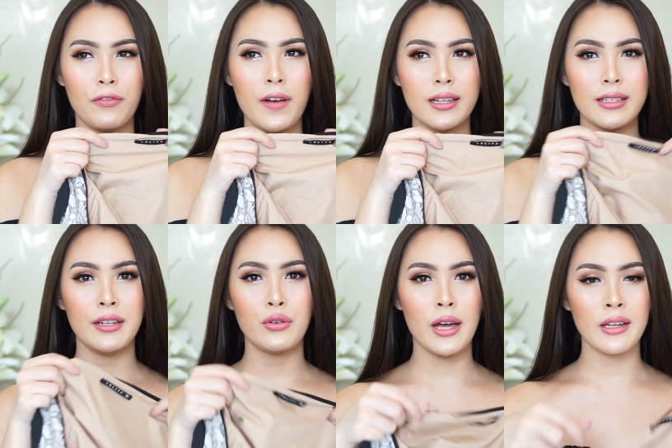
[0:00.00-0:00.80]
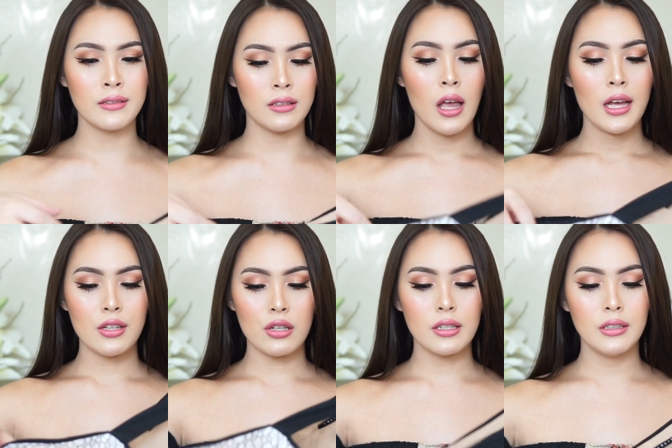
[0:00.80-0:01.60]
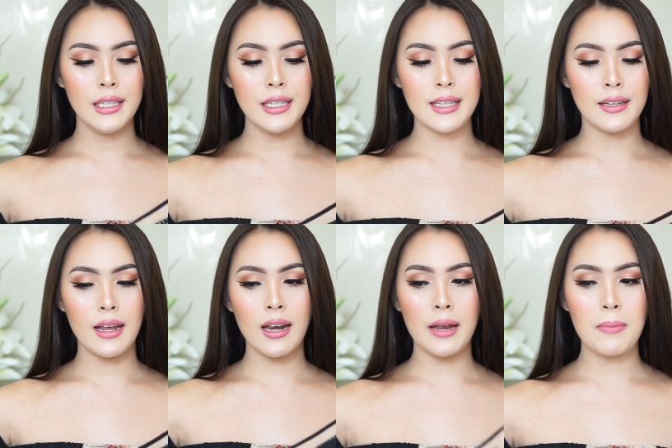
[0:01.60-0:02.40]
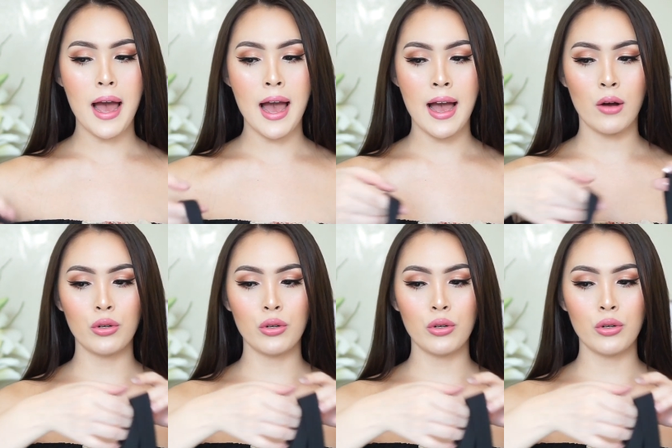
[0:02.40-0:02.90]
ฝั่งเซ็นทรัลจอซื้อที่เซ็นทรัลลาดพร้าว